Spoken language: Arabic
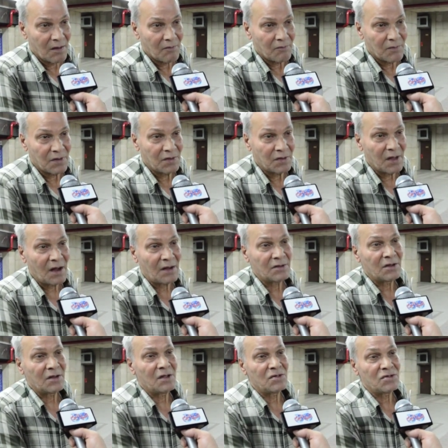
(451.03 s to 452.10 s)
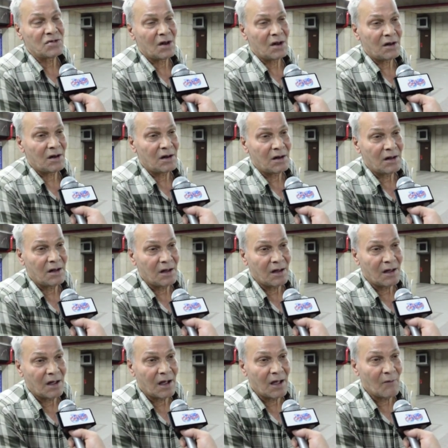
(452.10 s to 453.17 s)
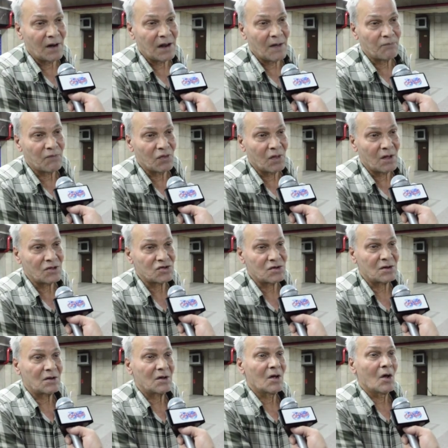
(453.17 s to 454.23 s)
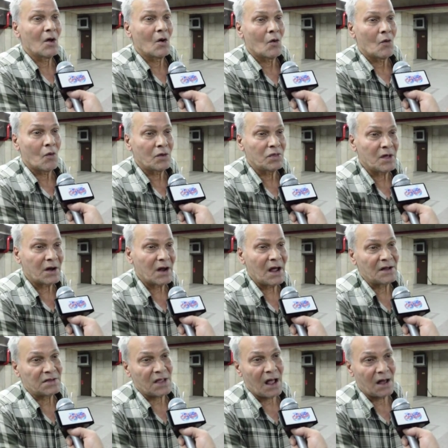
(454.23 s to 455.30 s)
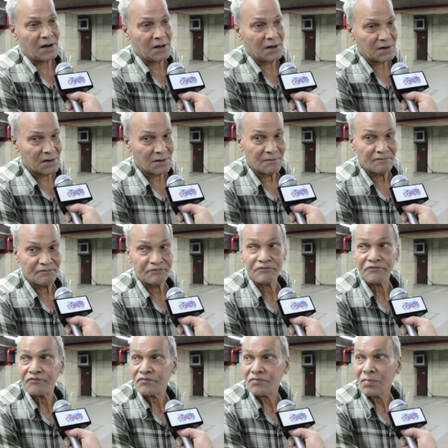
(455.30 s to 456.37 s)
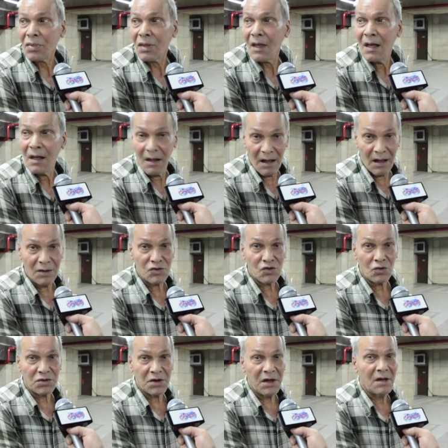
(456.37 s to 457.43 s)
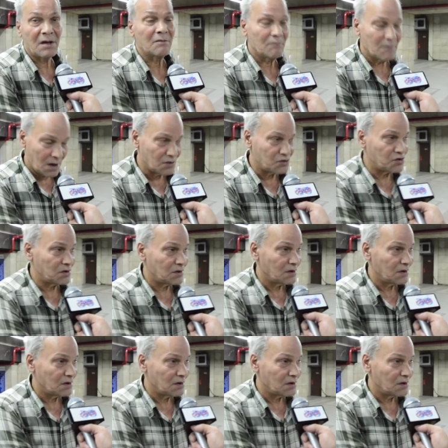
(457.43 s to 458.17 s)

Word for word: من ان احنا ننزل آه، جمال عبد الناصر ونرجع التحرير علي صوتي ماشي